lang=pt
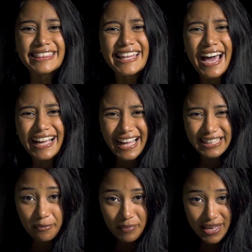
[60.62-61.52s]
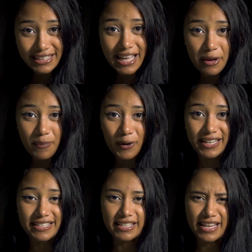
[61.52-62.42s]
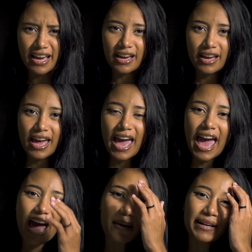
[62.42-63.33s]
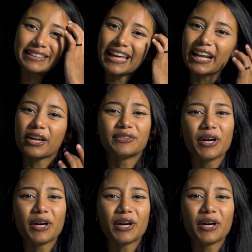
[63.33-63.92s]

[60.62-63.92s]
na Academia da Hipocrisia é a matéria que eu